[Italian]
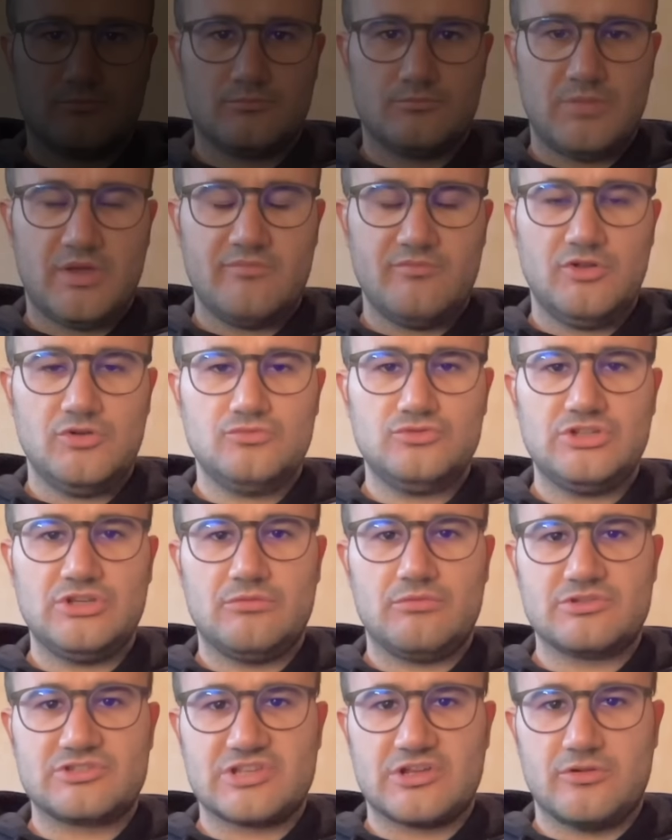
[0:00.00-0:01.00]
Benvenuti in
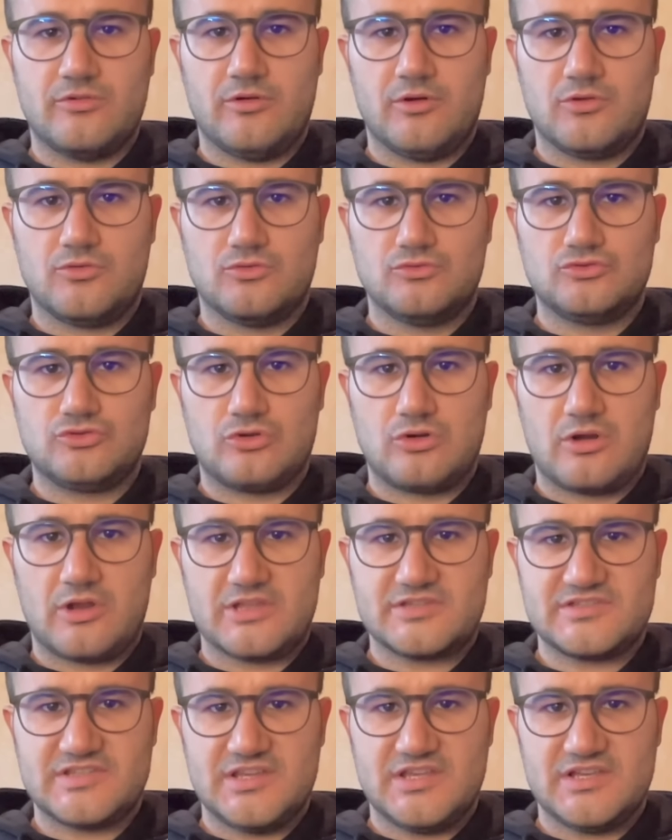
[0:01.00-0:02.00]
questa nuova
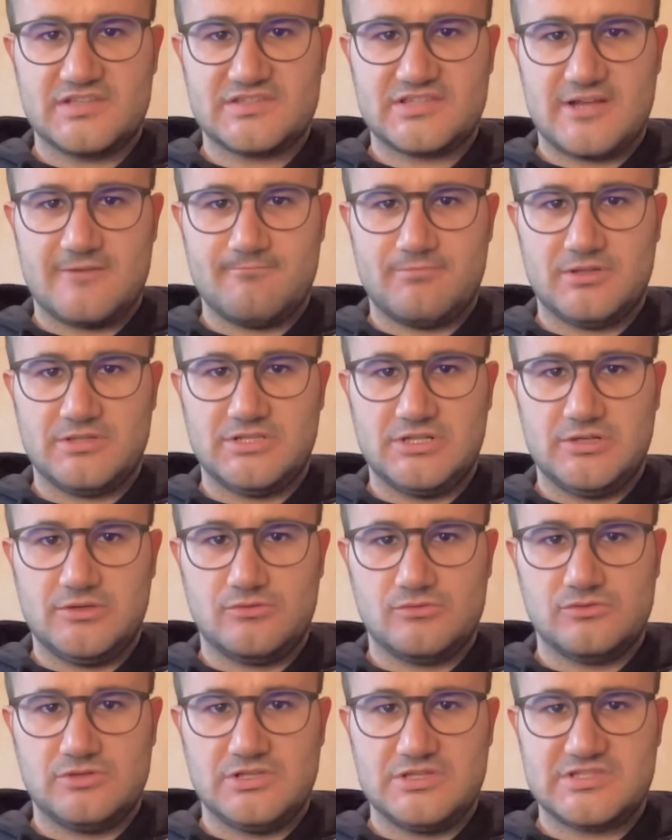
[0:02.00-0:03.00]
controrassegna stampa delle
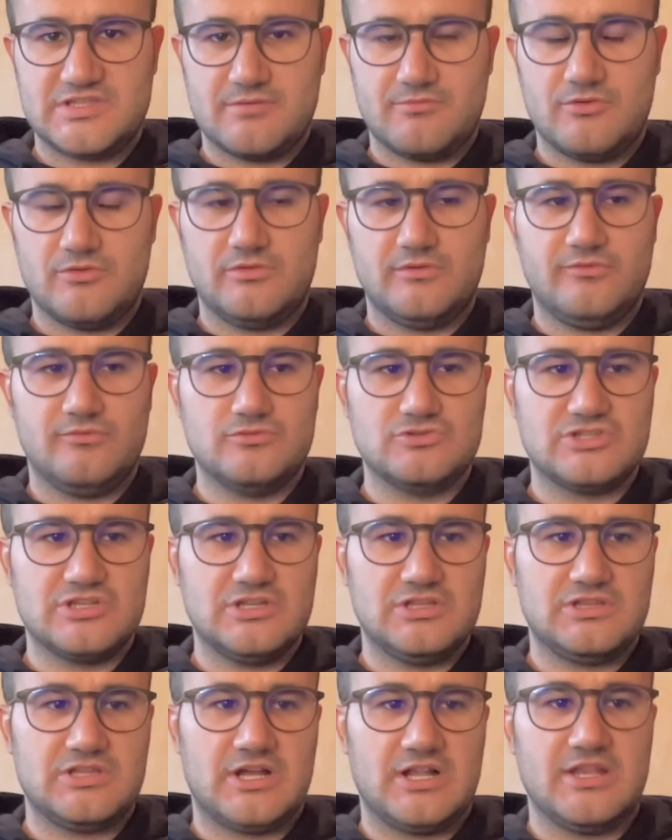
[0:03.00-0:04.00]
notizie meno diffuse
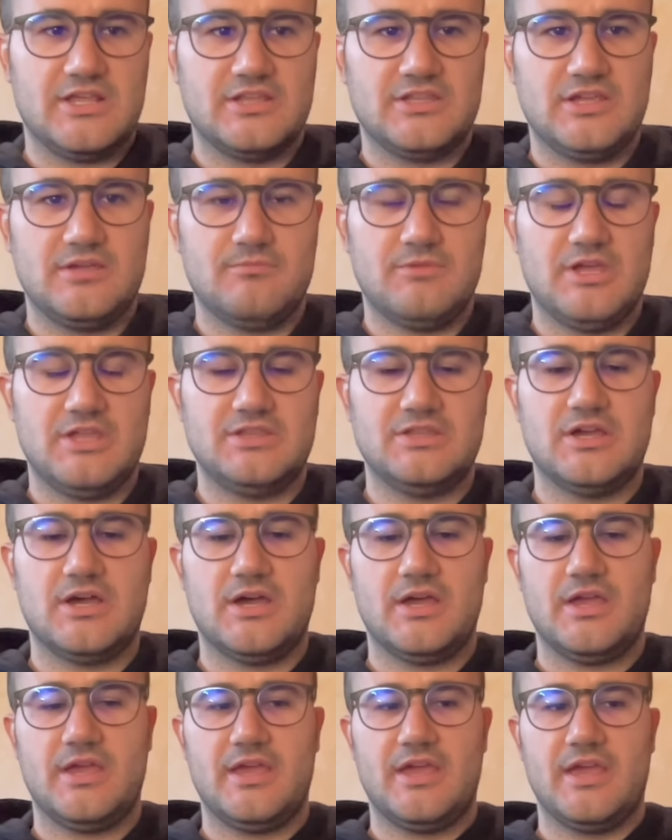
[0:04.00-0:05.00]
in Italia dai
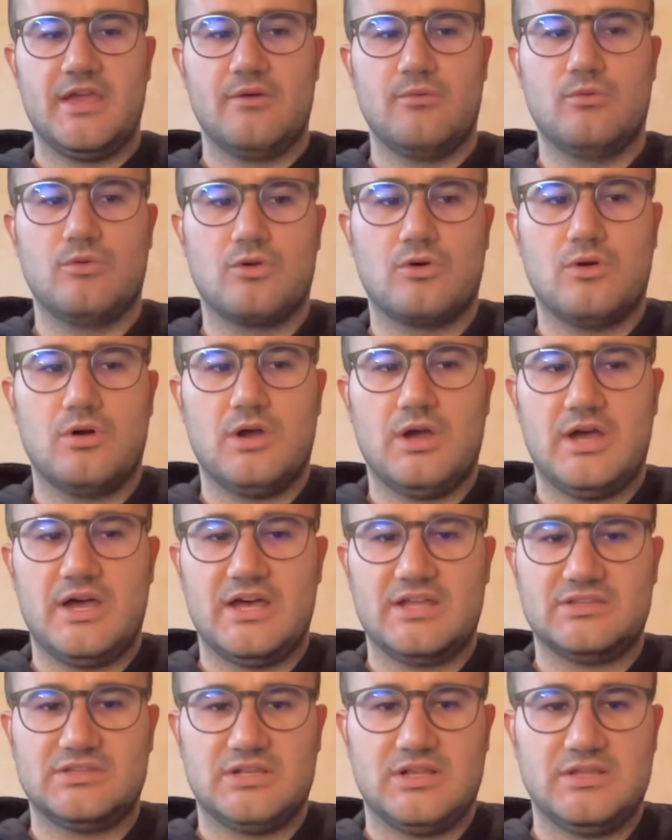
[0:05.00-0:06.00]
media Euro
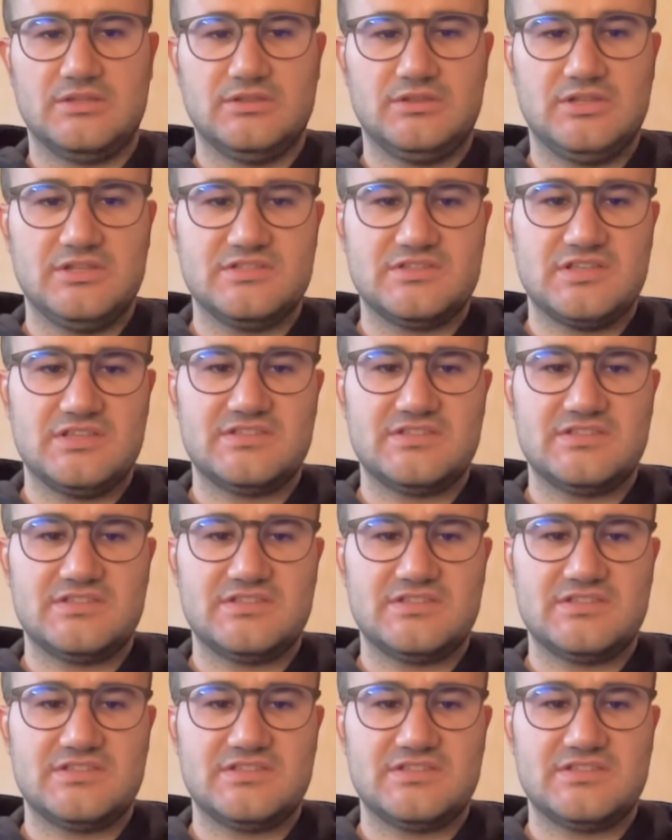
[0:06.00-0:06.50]
Atlantis.